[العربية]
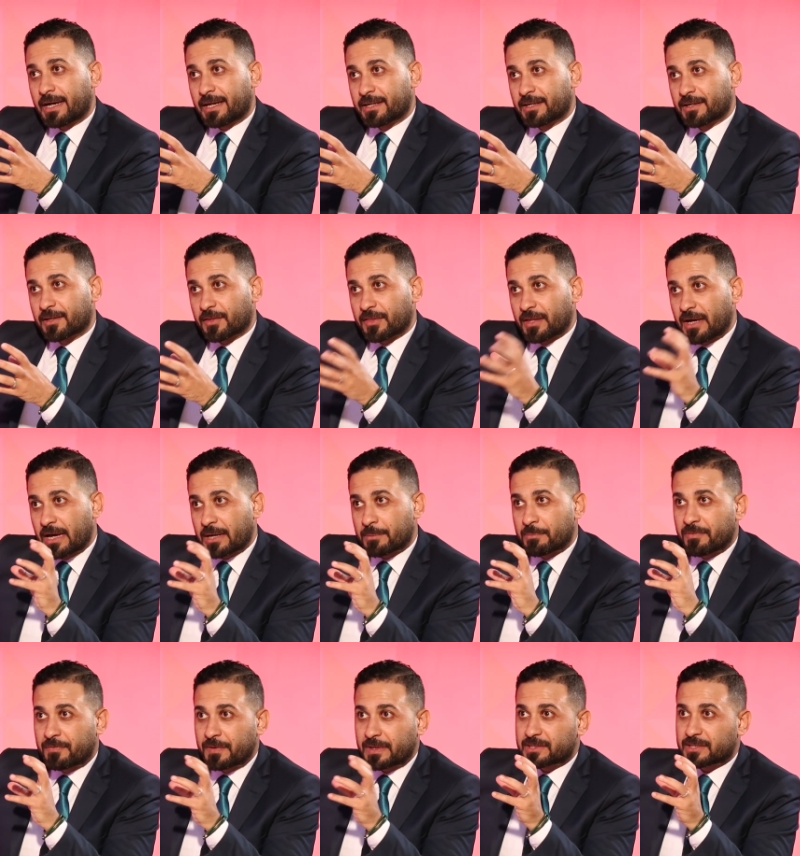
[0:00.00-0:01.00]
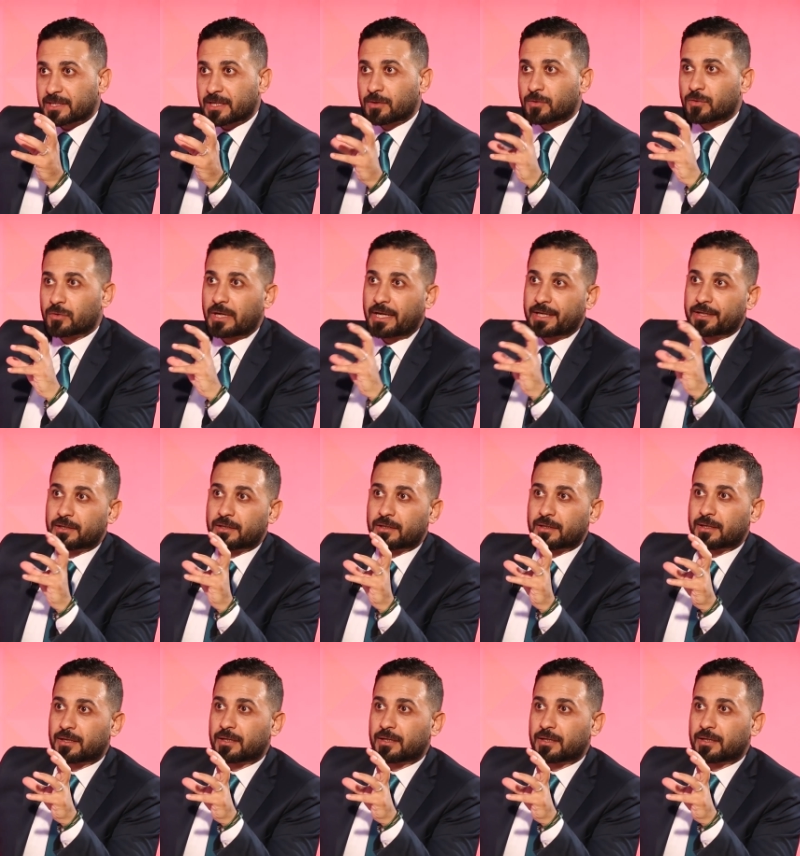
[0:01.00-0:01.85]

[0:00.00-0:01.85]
يعني ظهر بفتره ويعني إيه.